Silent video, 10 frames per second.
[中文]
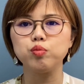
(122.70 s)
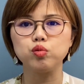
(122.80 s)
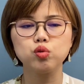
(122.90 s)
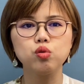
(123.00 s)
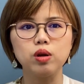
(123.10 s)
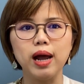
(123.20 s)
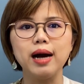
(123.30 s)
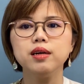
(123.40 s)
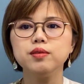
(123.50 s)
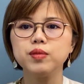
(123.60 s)
不错
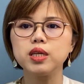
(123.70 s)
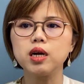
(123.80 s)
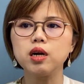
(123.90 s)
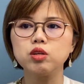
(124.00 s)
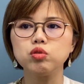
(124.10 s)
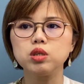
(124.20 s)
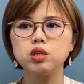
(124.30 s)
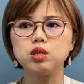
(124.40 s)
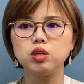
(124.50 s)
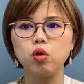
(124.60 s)
啦。那当然就
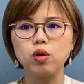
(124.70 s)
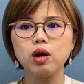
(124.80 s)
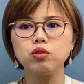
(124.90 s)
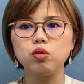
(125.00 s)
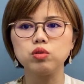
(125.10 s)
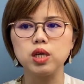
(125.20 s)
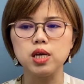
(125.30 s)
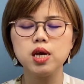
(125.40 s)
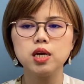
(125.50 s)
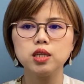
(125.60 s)
是有高有
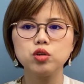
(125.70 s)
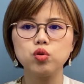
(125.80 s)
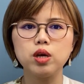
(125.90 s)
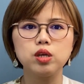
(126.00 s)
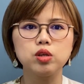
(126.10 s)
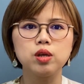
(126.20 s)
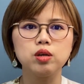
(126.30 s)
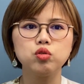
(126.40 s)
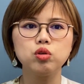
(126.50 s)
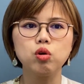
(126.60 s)
低，那所以
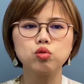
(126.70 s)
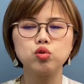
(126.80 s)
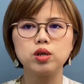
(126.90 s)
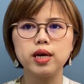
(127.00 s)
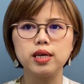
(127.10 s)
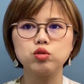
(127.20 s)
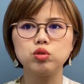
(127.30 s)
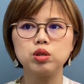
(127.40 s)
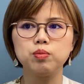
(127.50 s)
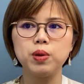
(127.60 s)
呢，就是同学可以
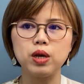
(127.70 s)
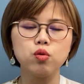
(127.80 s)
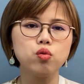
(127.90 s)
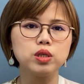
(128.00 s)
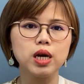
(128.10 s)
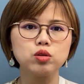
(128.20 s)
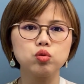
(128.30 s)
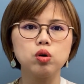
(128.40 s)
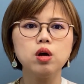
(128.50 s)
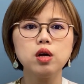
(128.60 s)
就是评估一下
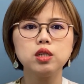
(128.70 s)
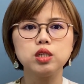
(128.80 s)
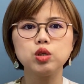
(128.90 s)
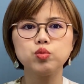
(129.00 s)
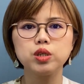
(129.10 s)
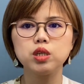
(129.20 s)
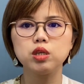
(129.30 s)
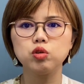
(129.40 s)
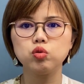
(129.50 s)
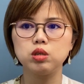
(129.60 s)
说你是不
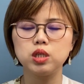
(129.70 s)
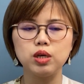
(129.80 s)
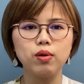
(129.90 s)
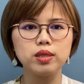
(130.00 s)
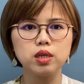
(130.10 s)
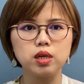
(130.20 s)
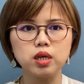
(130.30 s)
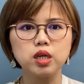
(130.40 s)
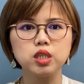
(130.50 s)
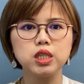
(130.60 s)
是喜欢这个
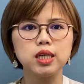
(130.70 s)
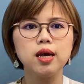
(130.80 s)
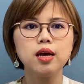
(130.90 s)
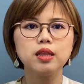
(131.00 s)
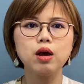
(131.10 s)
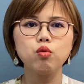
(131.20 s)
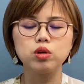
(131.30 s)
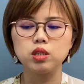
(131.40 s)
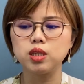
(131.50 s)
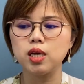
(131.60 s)
科系。那
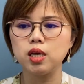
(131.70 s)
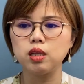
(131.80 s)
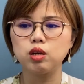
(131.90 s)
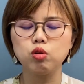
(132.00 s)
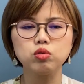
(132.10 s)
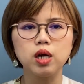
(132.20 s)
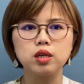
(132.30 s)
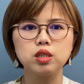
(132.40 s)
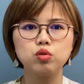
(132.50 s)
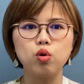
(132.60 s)
我的建议呢，通
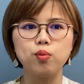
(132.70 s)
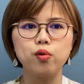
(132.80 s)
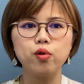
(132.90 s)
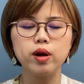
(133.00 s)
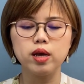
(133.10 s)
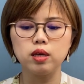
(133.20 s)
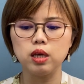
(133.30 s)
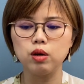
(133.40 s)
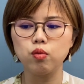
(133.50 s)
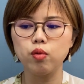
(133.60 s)
常是我不会
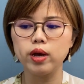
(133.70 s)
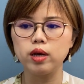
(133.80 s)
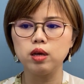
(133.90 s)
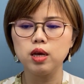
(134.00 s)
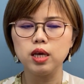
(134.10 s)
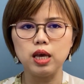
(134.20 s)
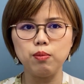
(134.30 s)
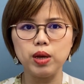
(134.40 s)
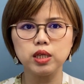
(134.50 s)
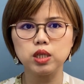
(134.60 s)
因为
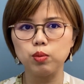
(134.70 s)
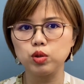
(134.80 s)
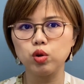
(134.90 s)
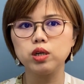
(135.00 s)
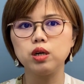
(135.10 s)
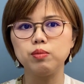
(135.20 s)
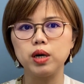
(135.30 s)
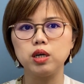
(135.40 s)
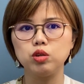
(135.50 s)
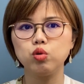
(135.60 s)
移民什么最热
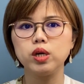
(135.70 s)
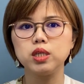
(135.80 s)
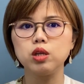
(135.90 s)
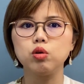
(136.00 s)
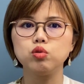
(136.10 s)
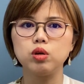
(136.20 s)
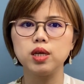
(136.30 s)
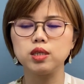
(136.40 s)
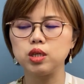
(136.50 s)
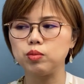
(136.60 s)
门而推荐同学
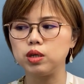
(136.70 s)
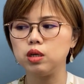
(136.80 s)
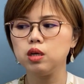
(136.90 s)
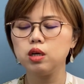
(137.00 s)
念什么